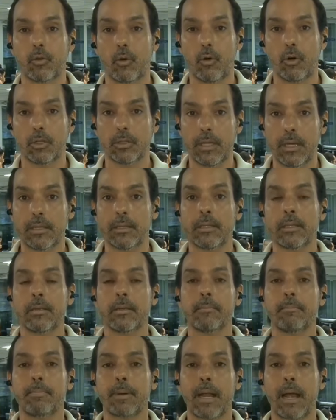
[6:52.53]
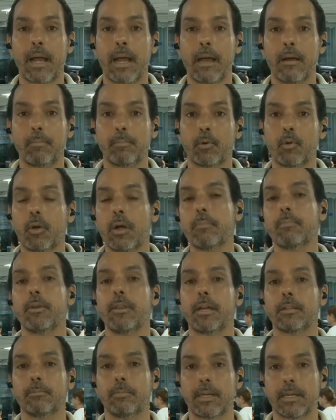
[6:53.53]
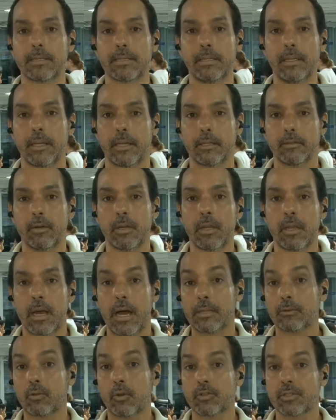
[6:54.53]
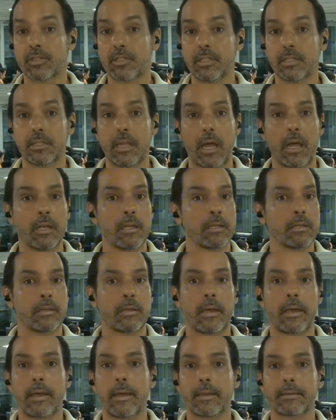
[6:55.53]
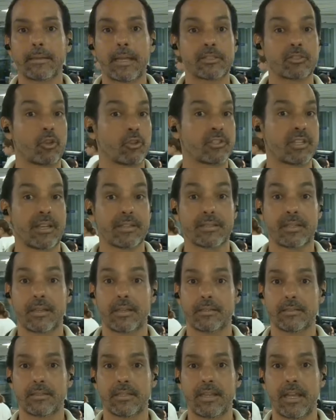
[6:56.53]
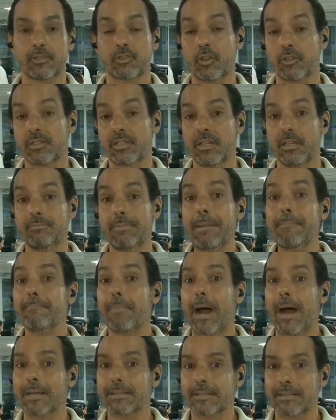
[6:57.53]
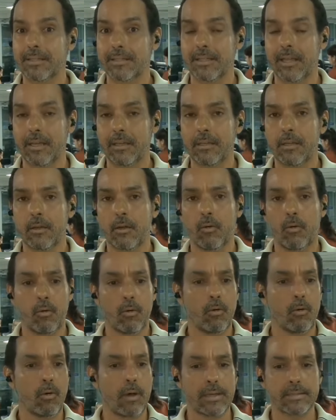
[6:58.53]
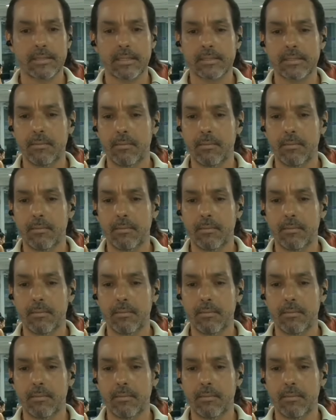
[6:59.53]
toda para o Campeonato Brasileiro. A torcida está é, tá se associando em massa, né? Ou, essa